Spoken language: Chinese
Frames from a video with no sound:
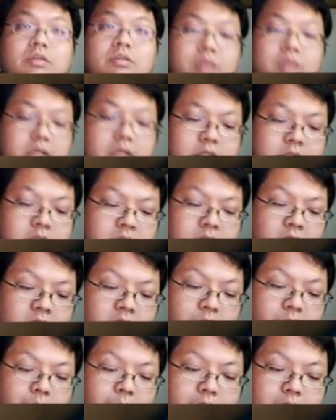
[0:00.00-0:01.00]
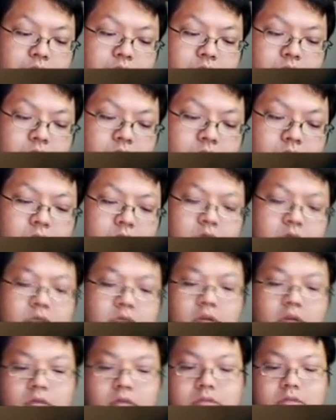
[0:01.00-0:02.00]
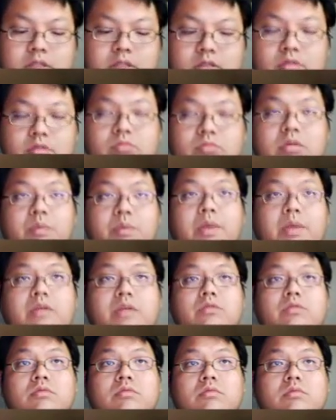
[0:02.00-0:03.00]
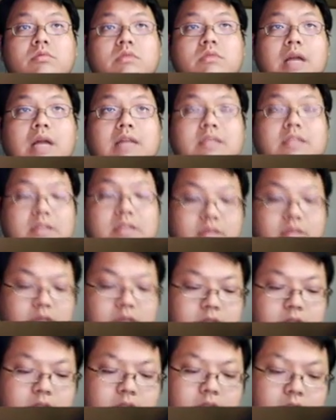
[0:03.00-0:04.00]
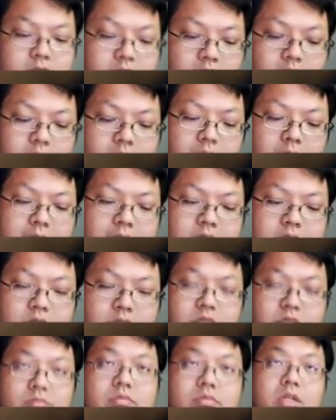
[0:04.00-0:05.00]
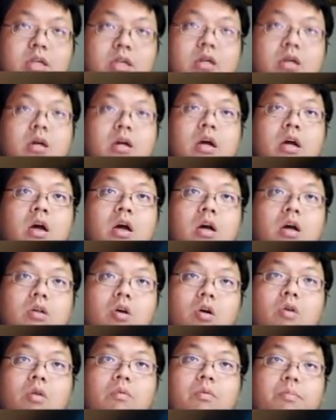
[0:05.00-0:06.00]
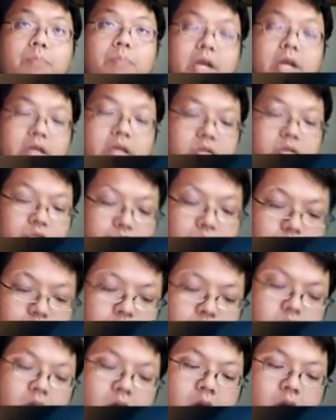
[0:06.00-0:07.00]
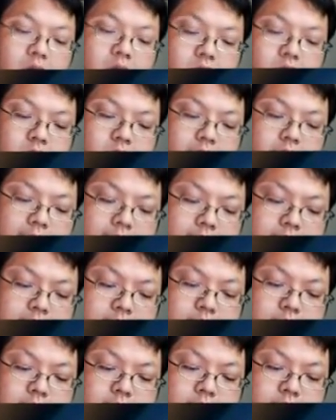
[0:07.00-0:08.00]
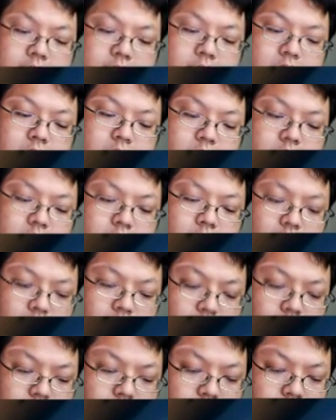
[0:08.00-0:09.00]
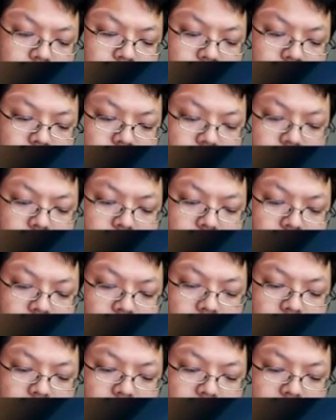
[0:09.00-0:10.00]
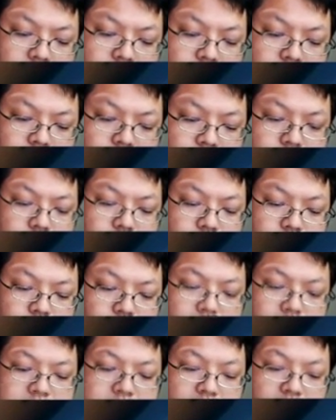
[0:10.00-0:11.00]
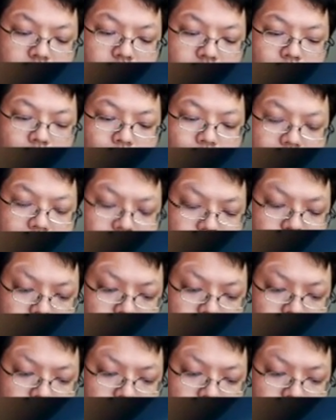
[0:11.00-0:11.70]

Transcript: 所以十二的倍数又是十五的倍数，它其实是十二和十五的公倍数，所以它其实是啊十二跟十五最小公倍